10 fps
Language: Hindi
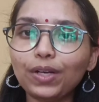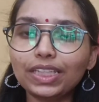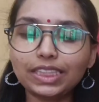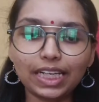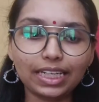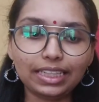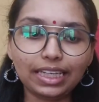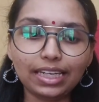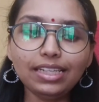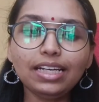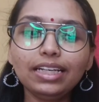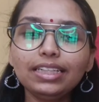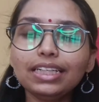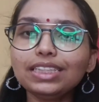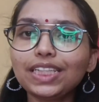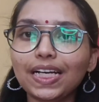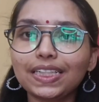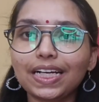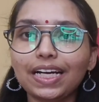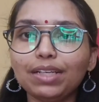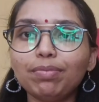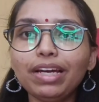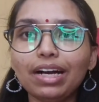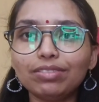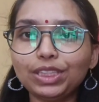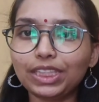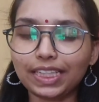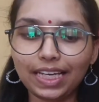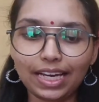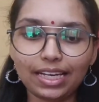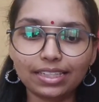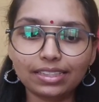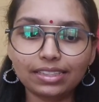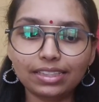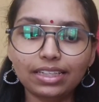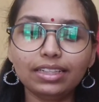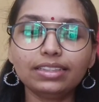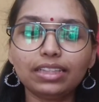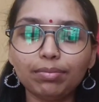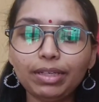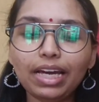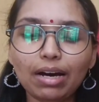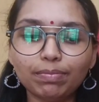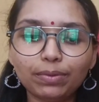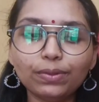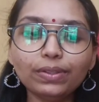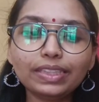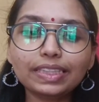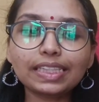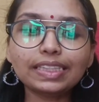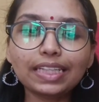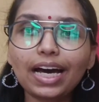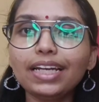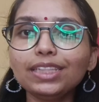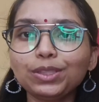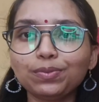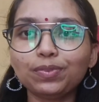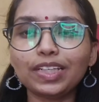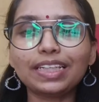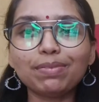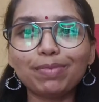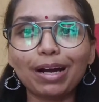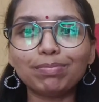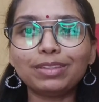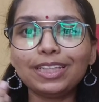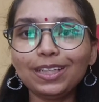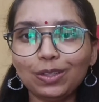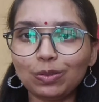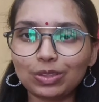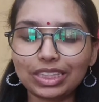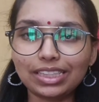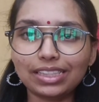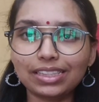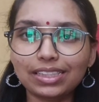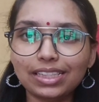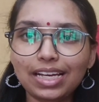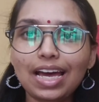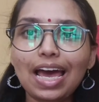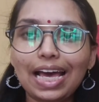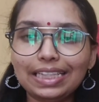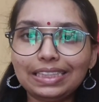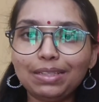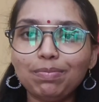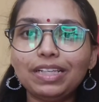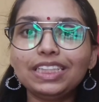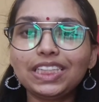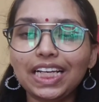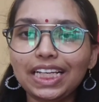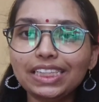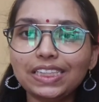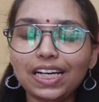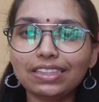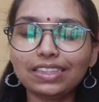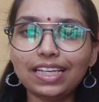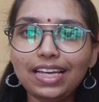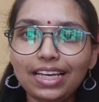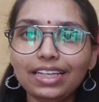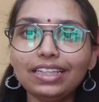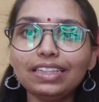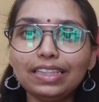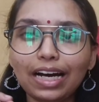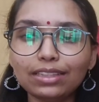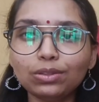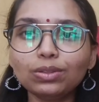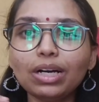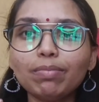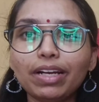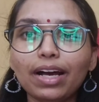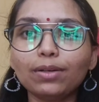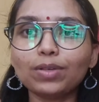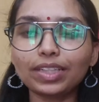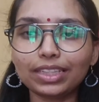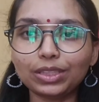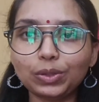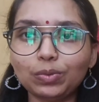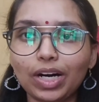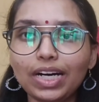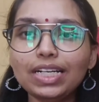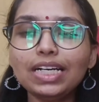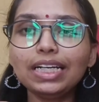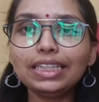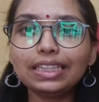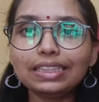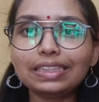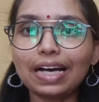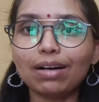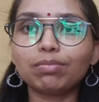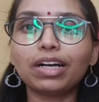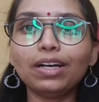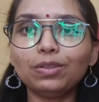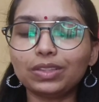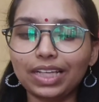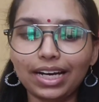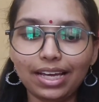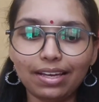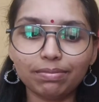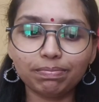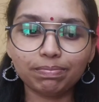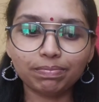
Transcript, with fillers: होना चाहिए यह जानकारी भी आवश्यक है तभी आपको इसके सारे शुभ फल की प्राप्ति होगी ऐसे में चलिए जानते हैं कि धातु का बना हुआ कछुआ किस काम का होता है